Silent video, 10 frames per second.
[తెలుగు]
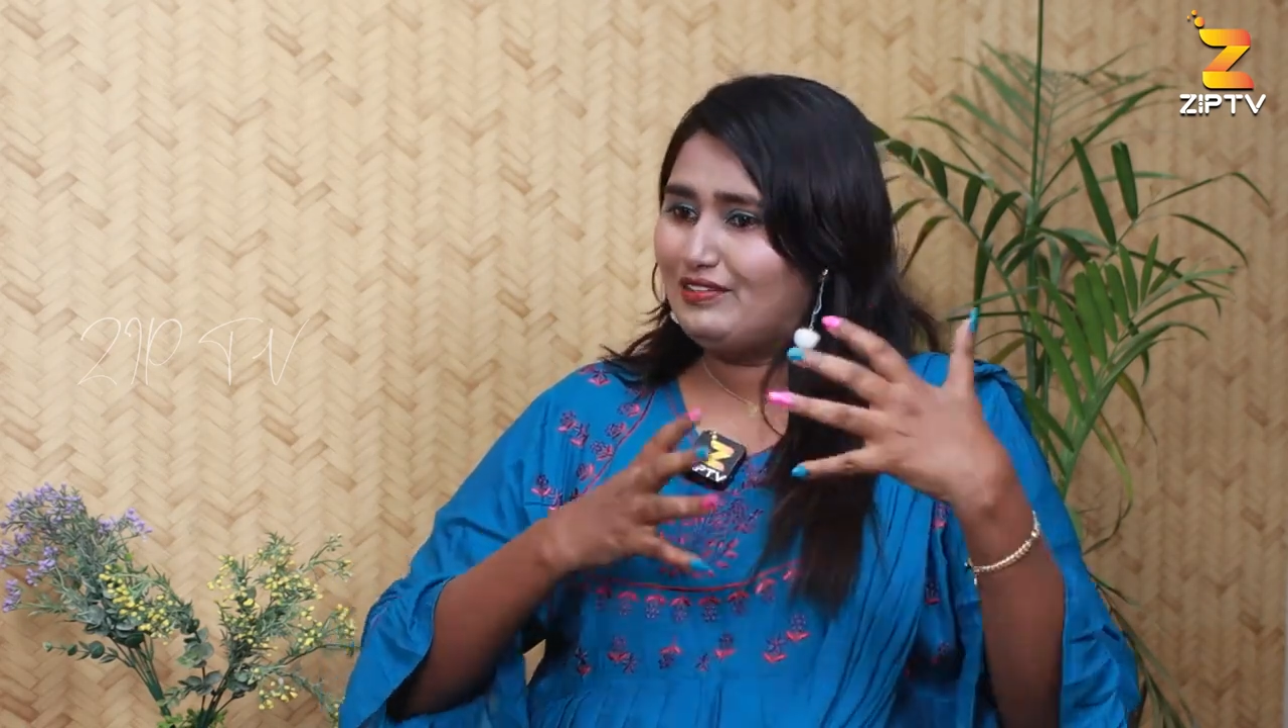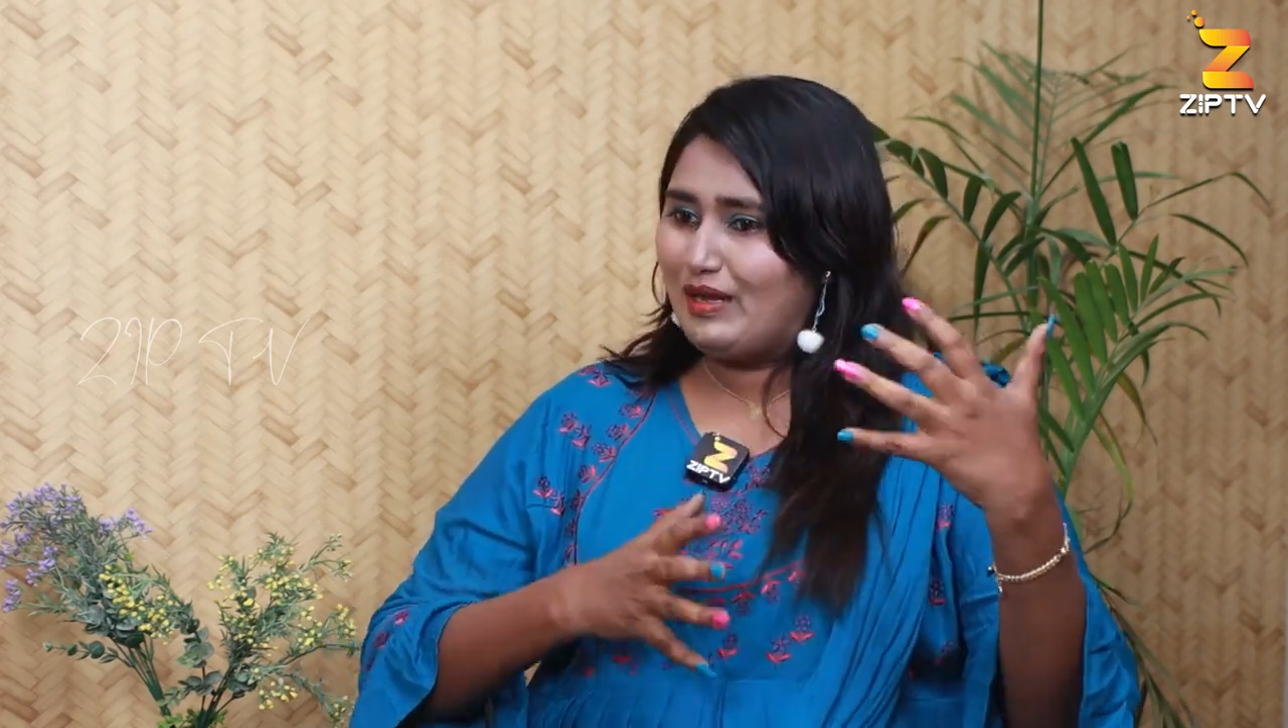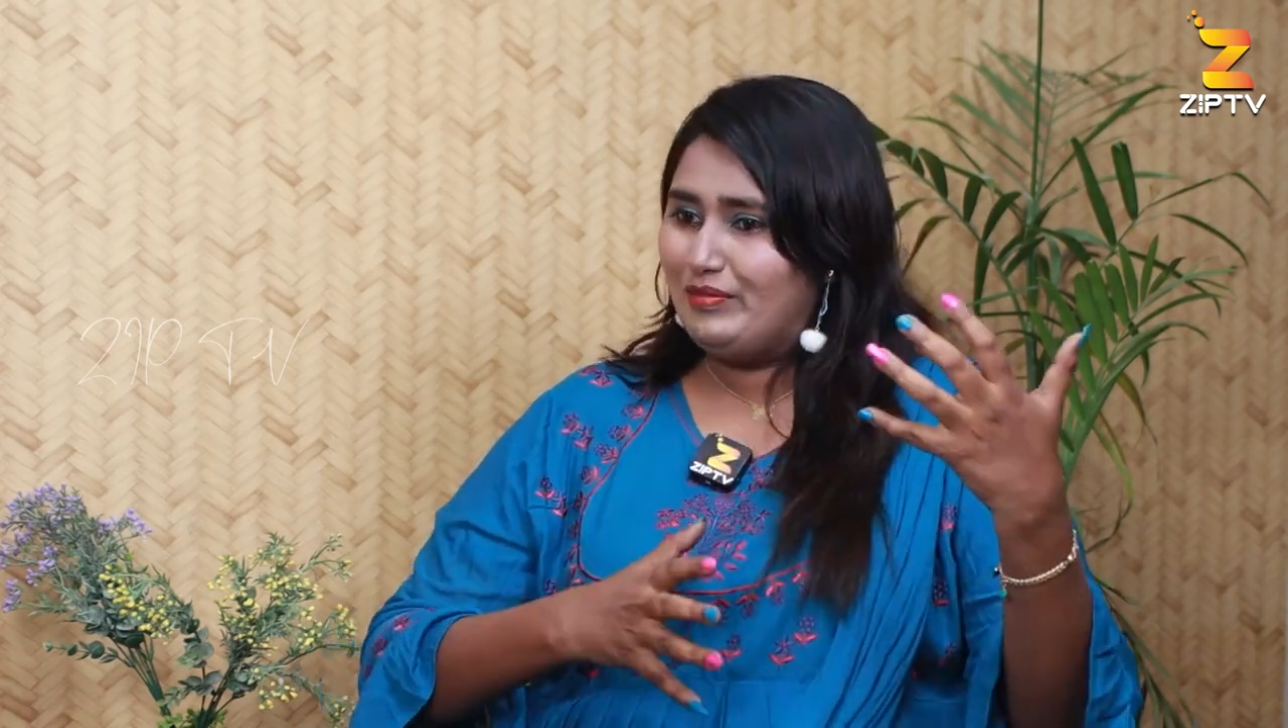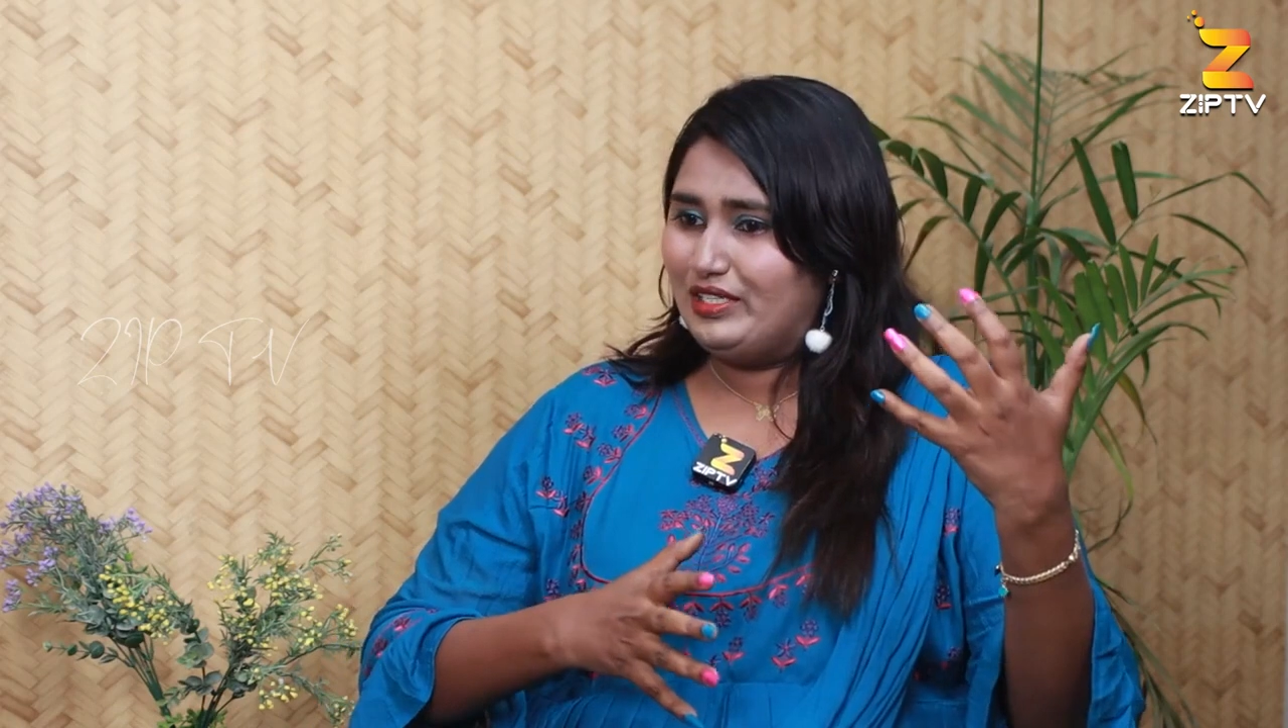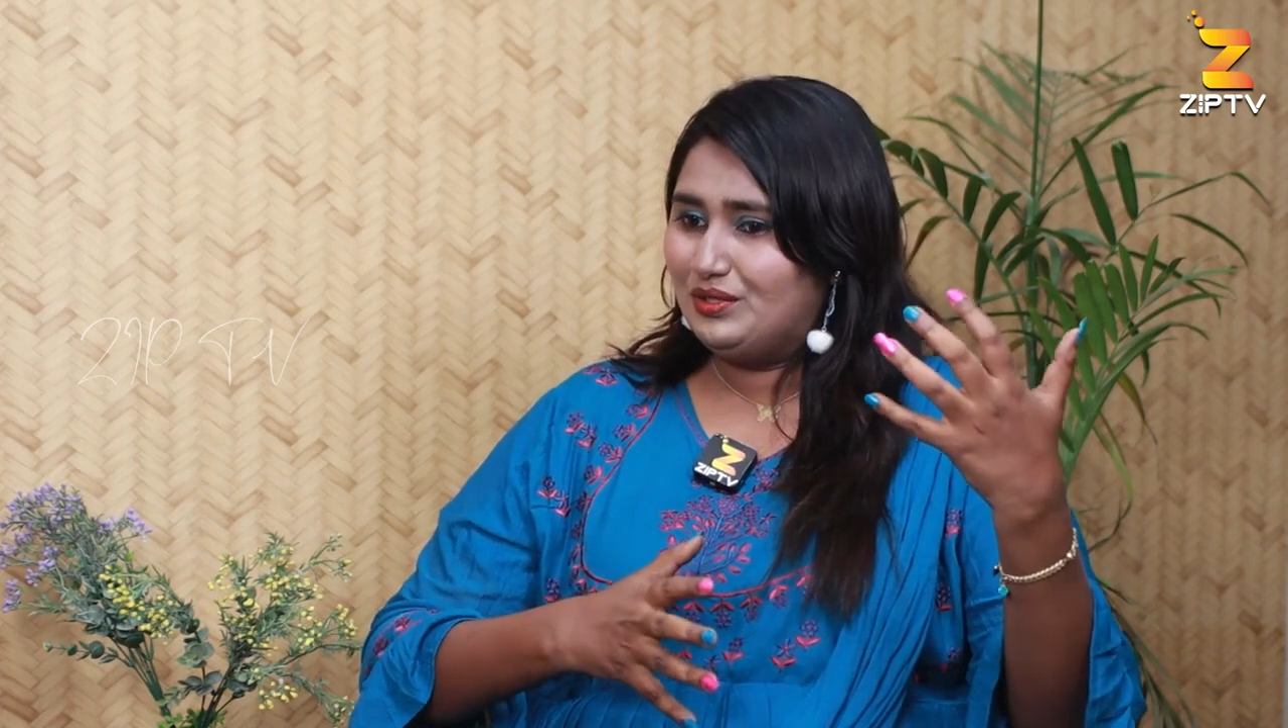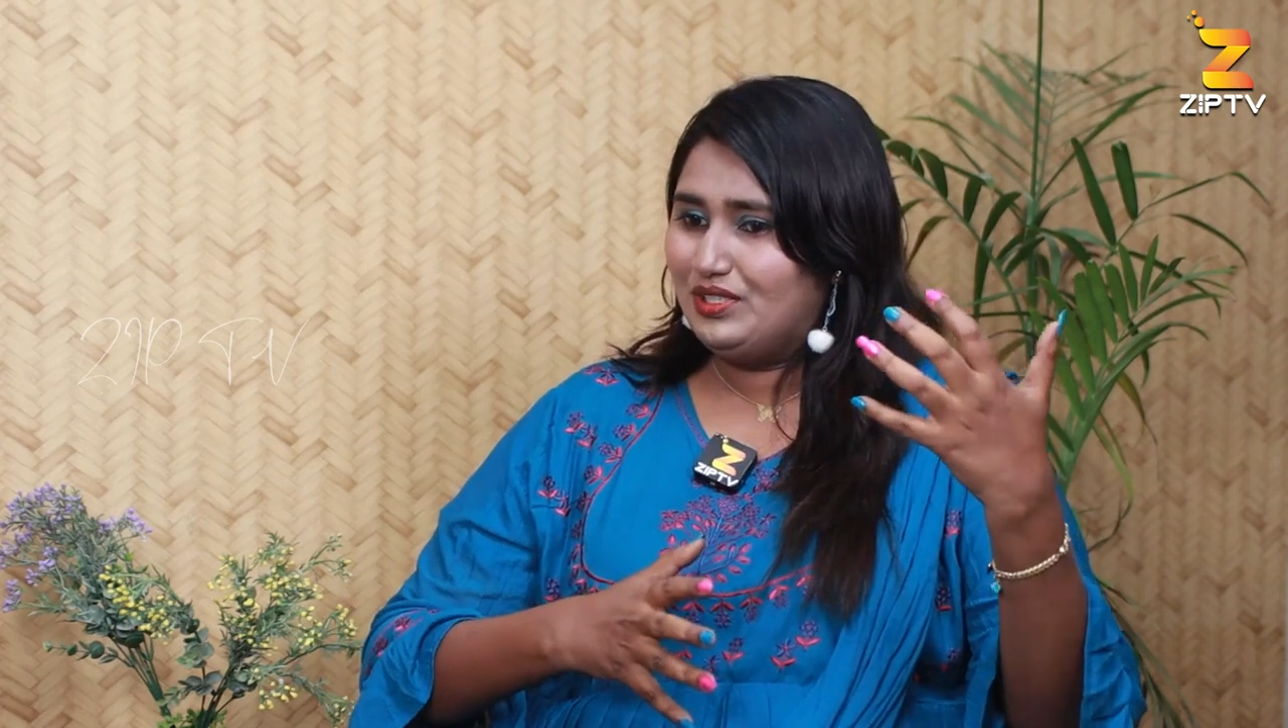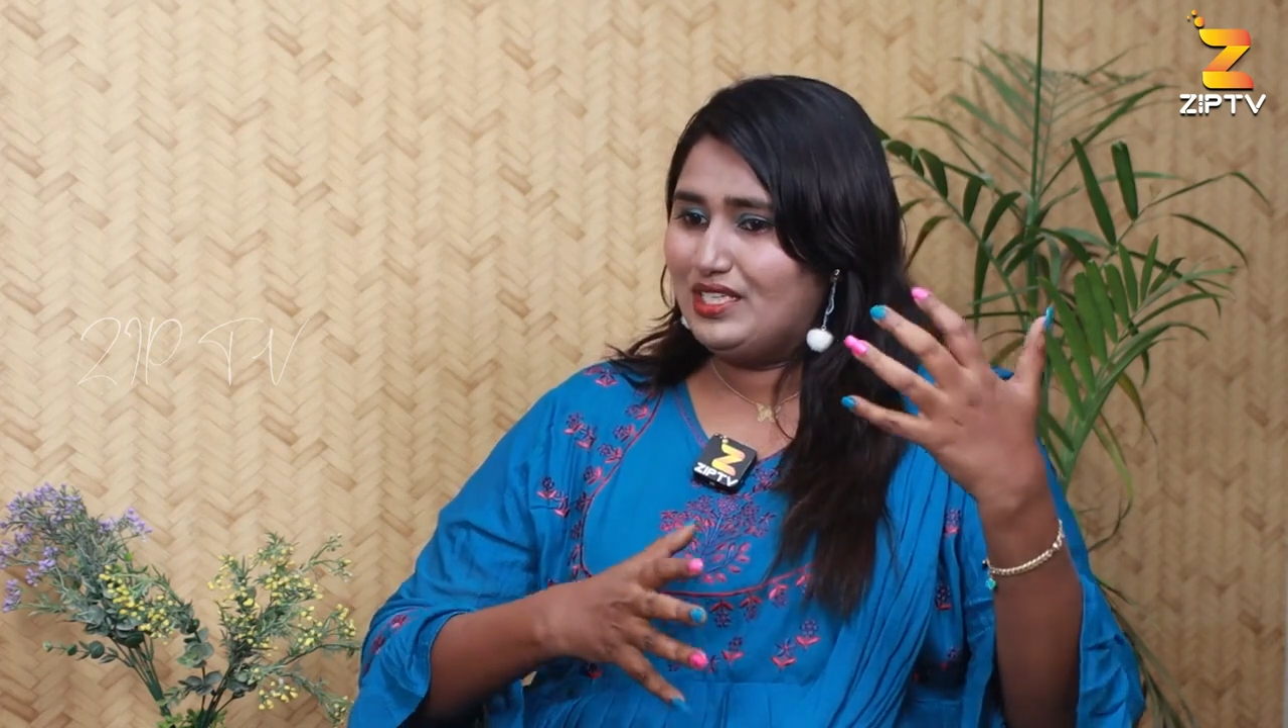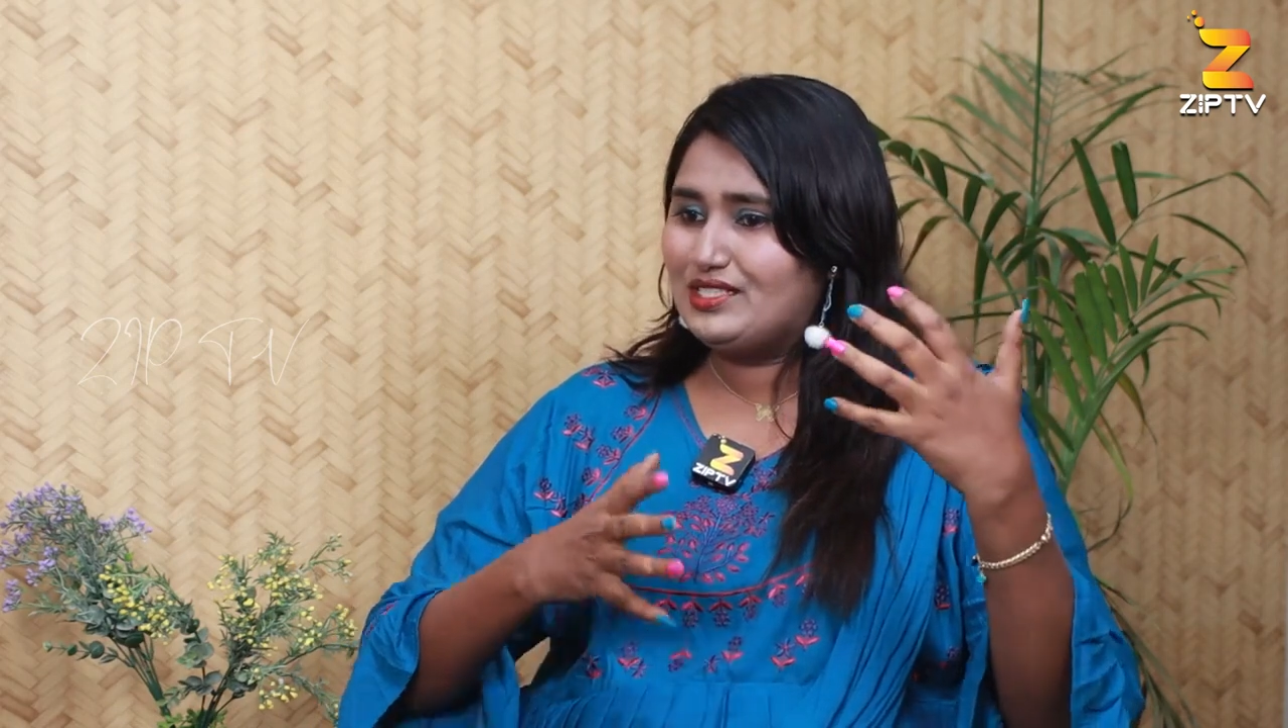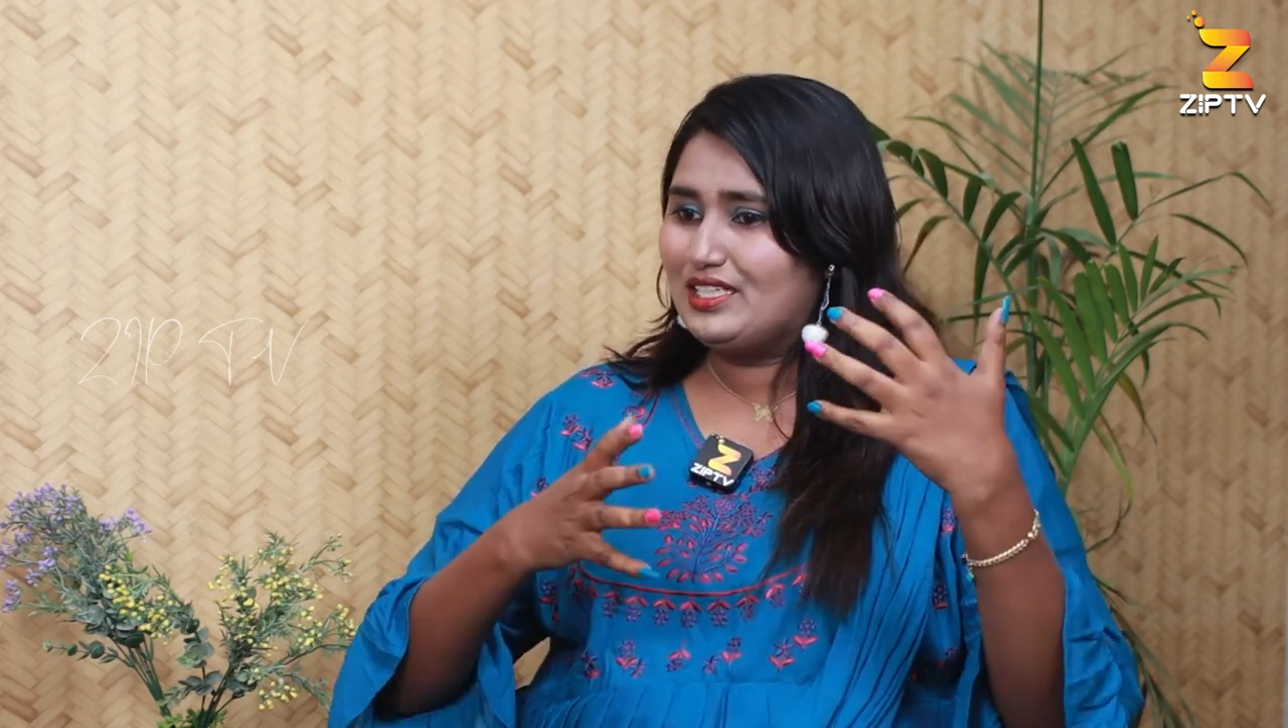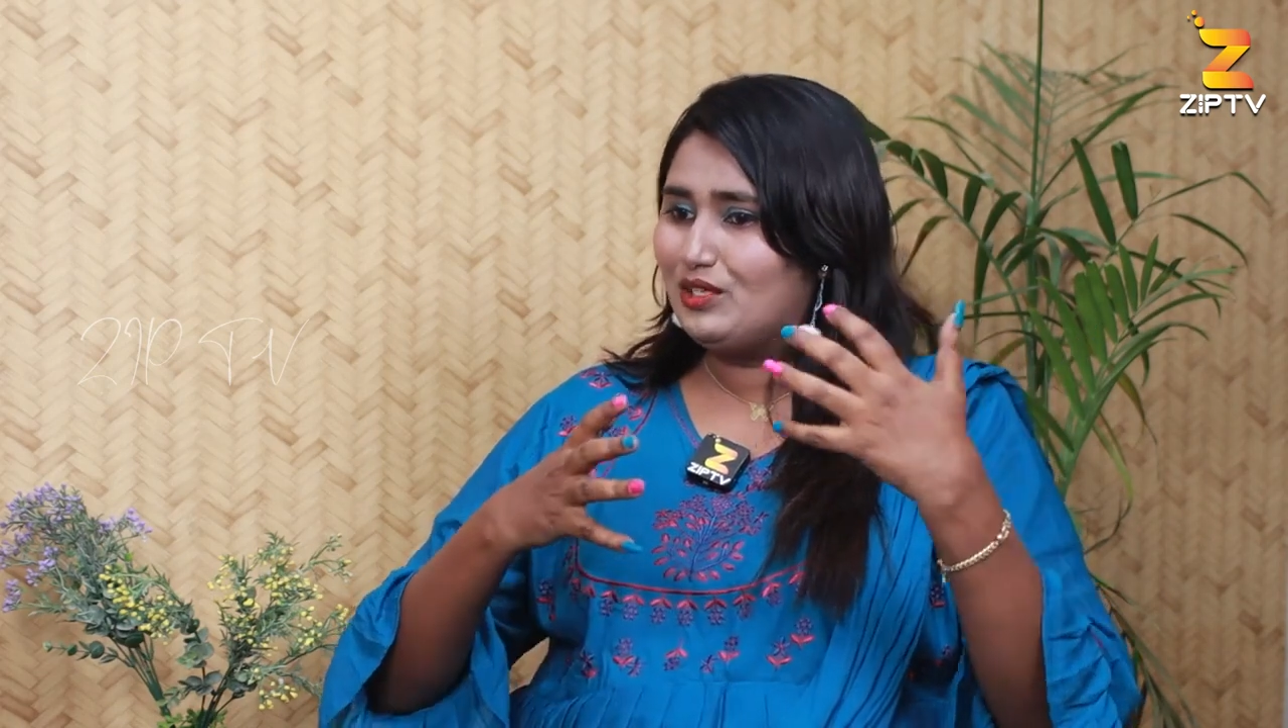ఫ్యామిలీని
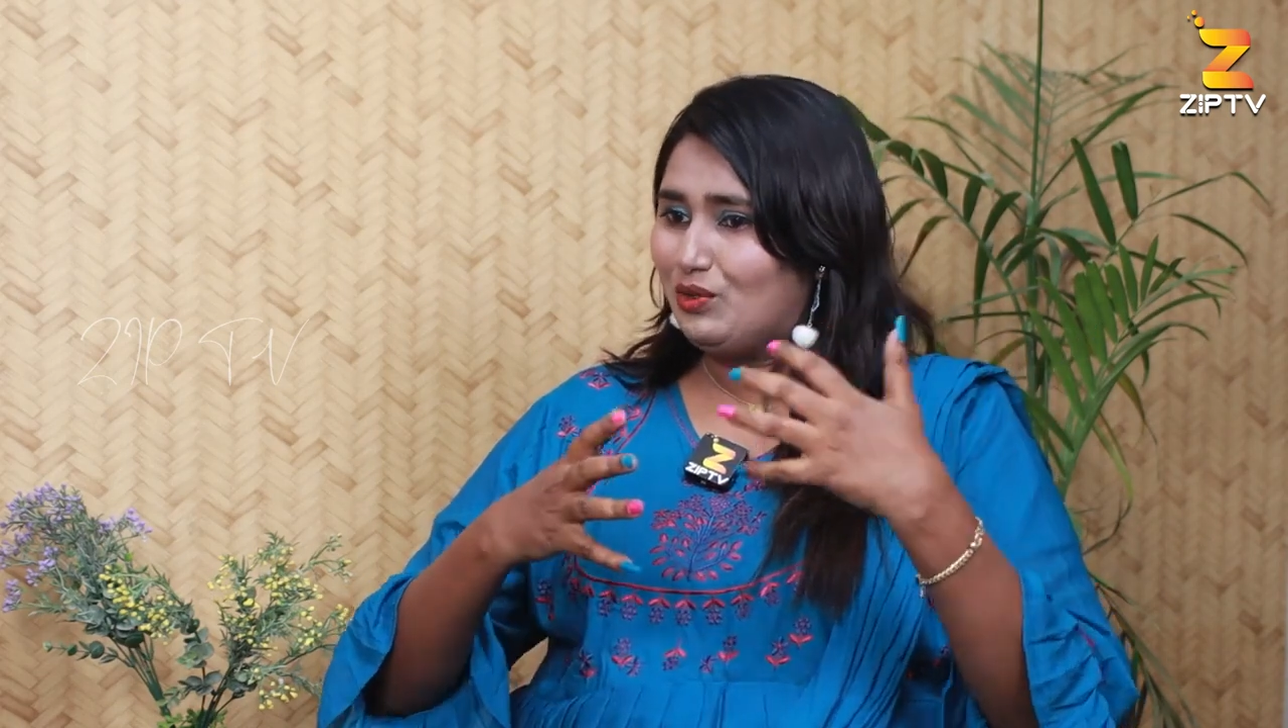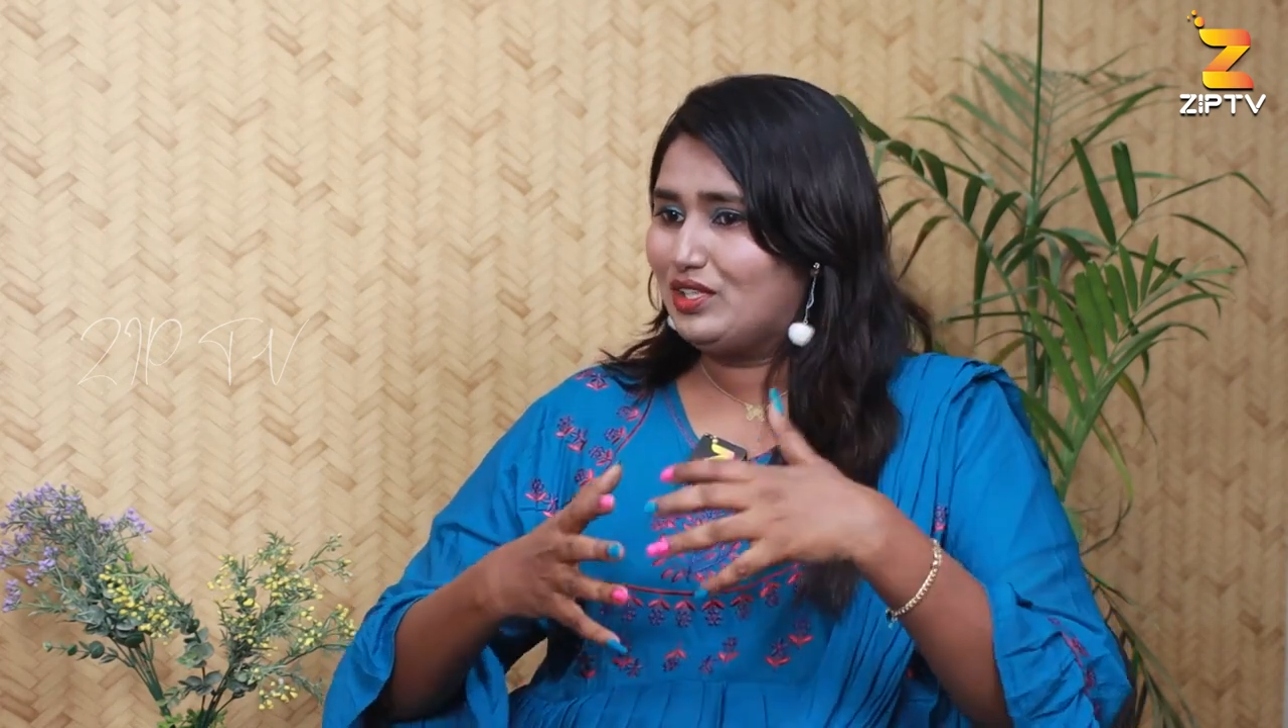వదిలేసి ఇక్కడ